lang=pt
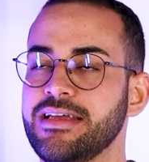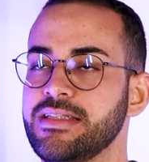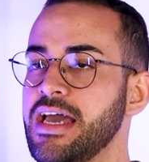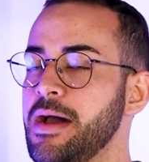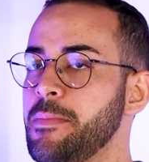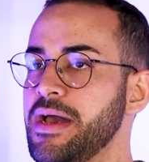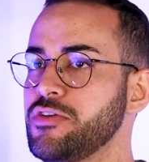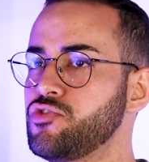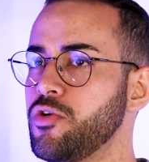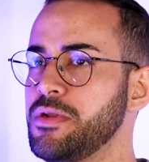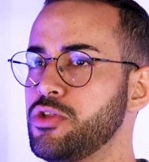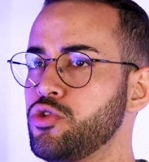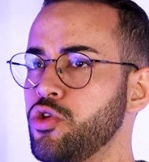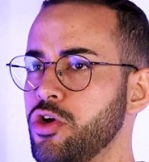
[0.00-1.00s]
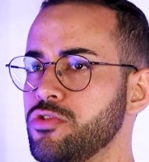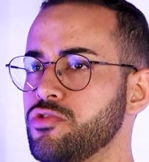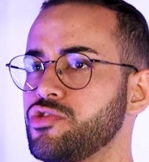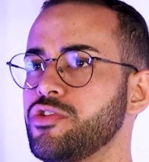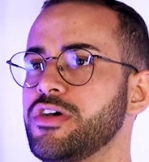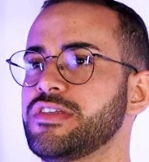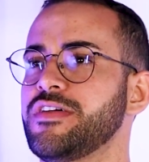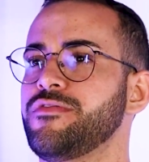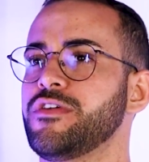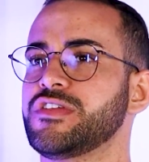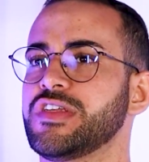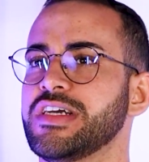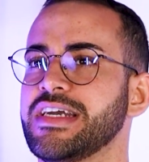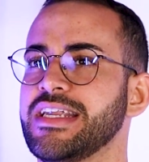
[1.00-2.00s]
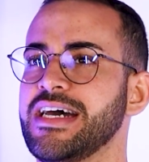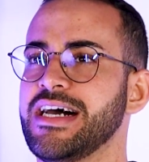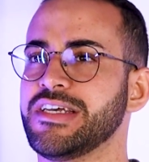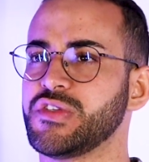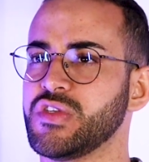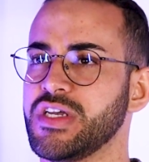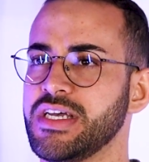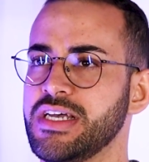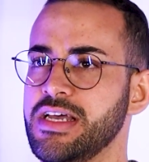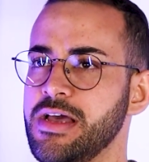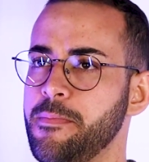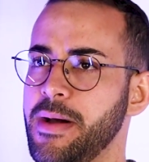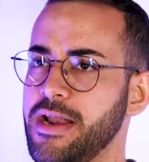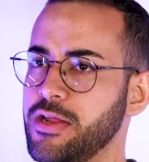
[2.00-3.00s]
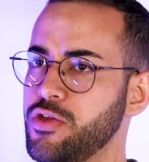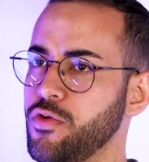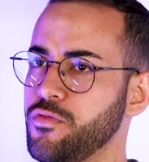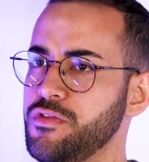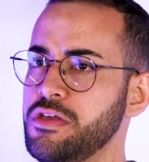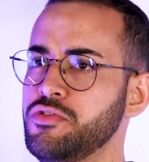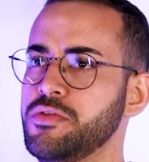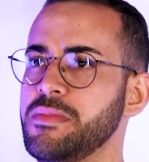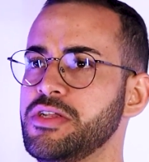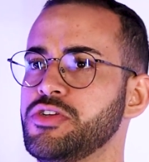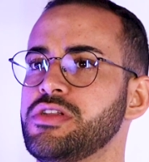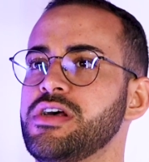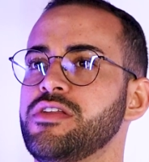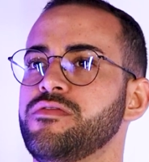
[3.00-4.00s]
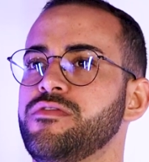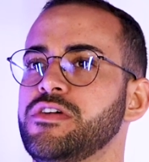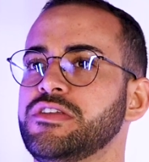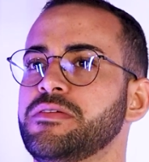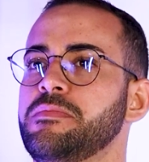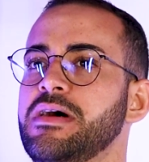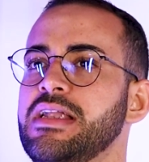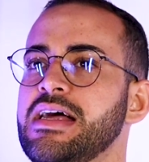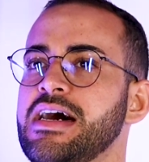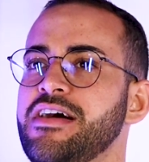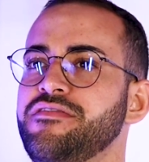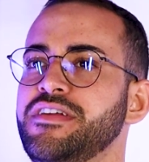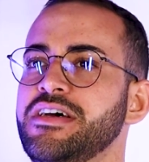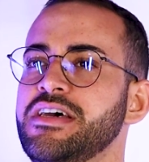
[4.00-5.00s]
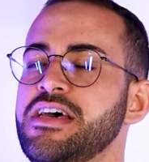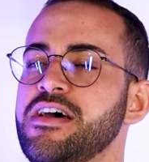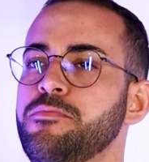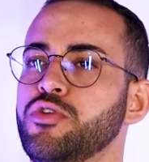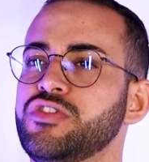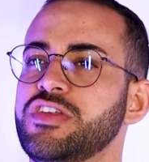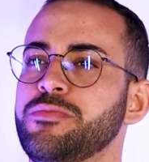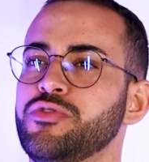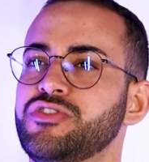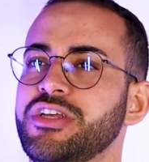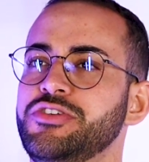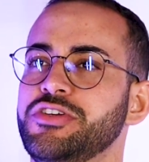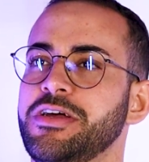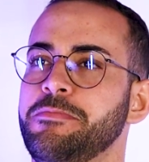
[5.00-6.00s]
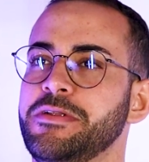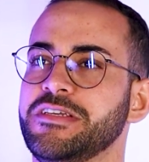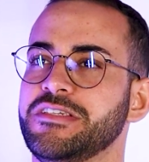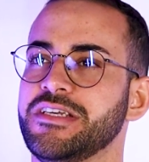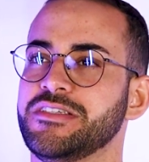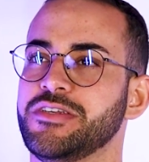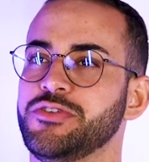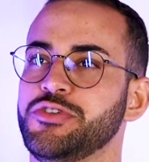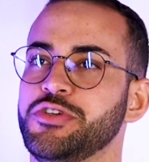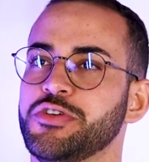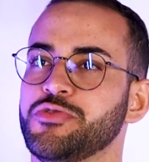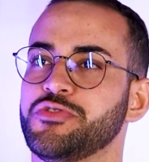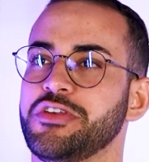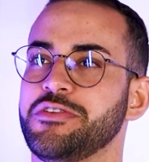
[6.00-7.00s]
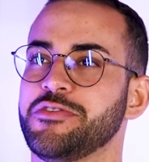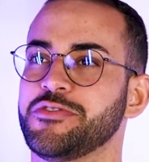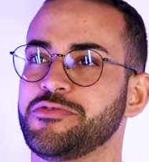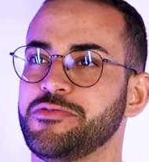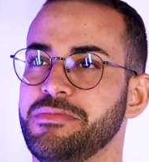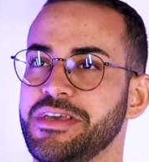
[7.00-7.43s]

Derramai sobre todos nós a vossa graça, para que, ouvindo e meditando vossa palavra, possamos sentir a presença de Jesus em nosso